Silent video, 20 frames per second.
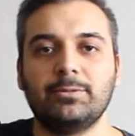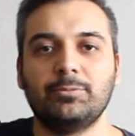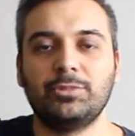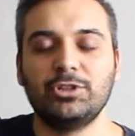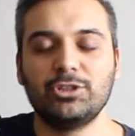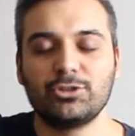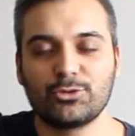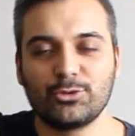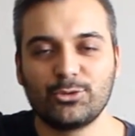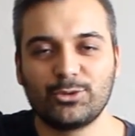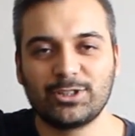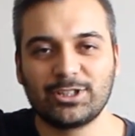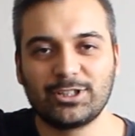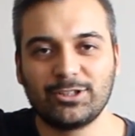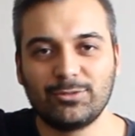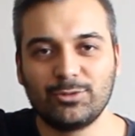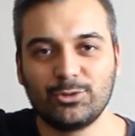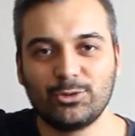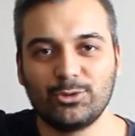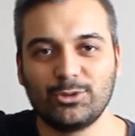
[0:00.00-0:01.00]
Bir
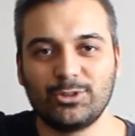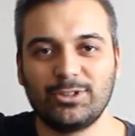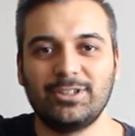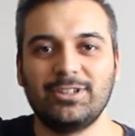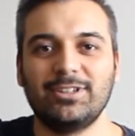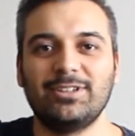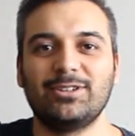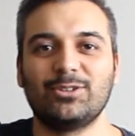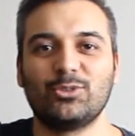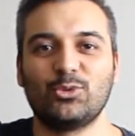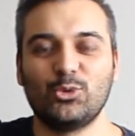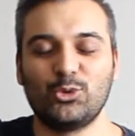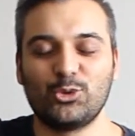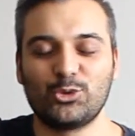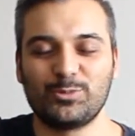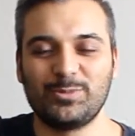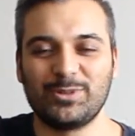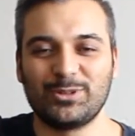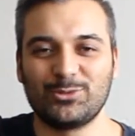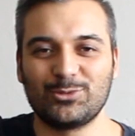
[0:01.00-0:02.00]
sonraki videoda
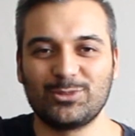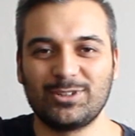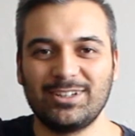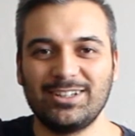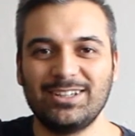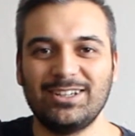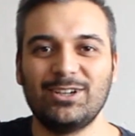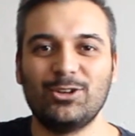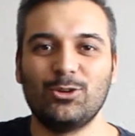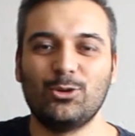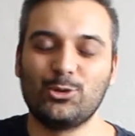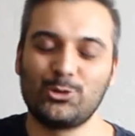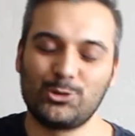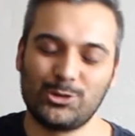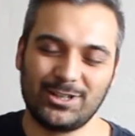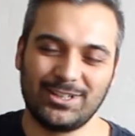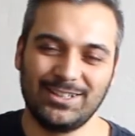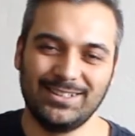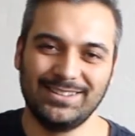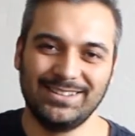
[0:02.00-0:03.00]
görüşmek üzere.
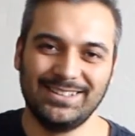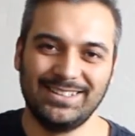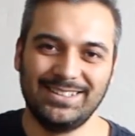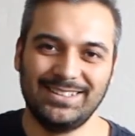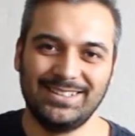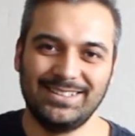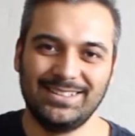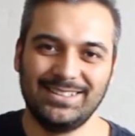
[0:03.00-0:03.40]
Hoşçakalın.